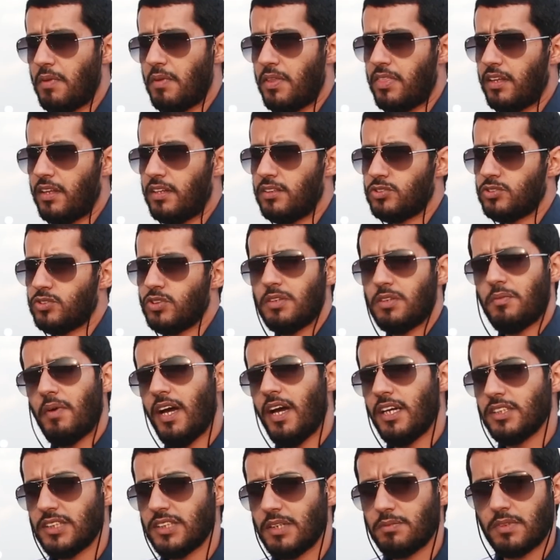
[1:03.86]
مثلا شنو ما
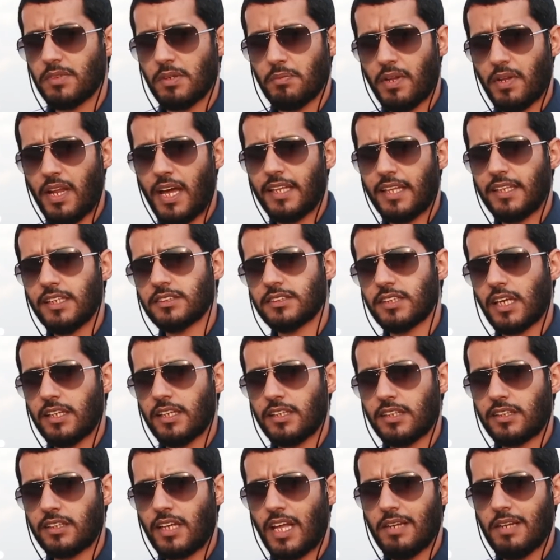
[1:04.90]
عجبني بالعدسه
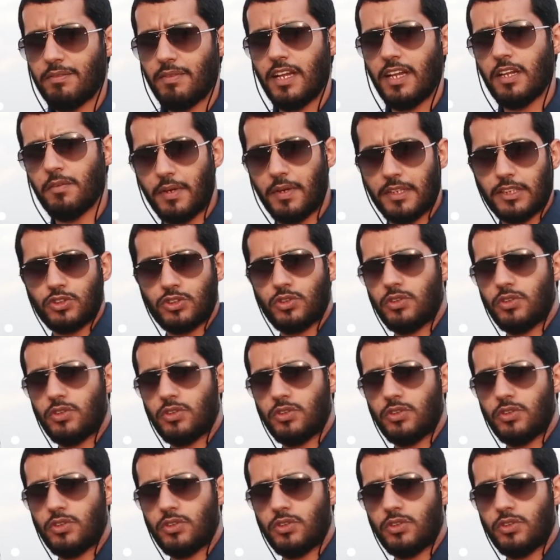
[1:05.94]
خلينا نتكلم عليه بعدين